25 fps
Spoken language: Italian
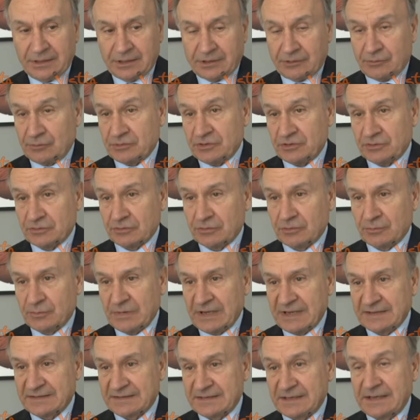dove ci sono
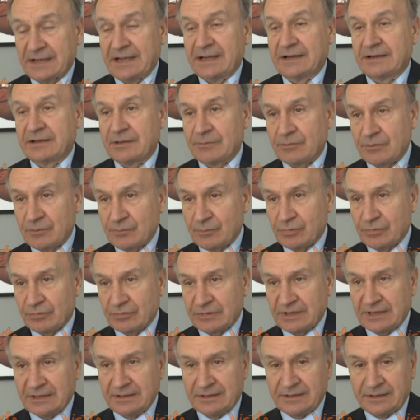piazze anche più
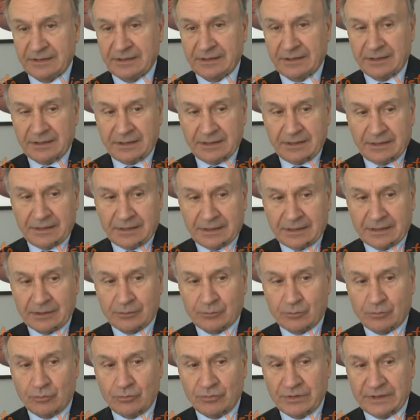importanti
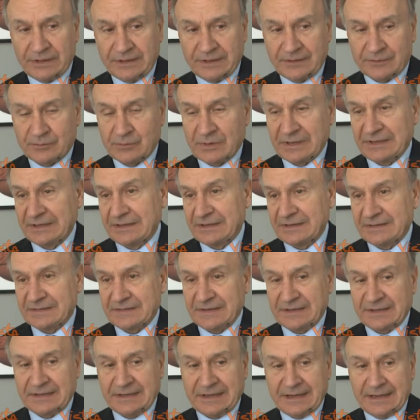alcune di squadre di
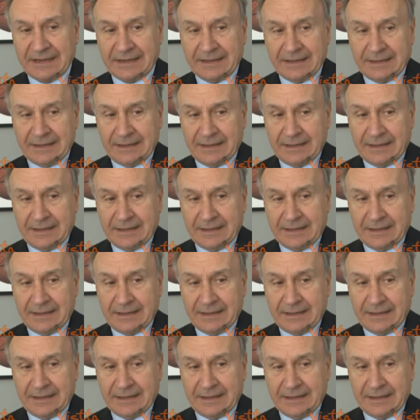Serie A.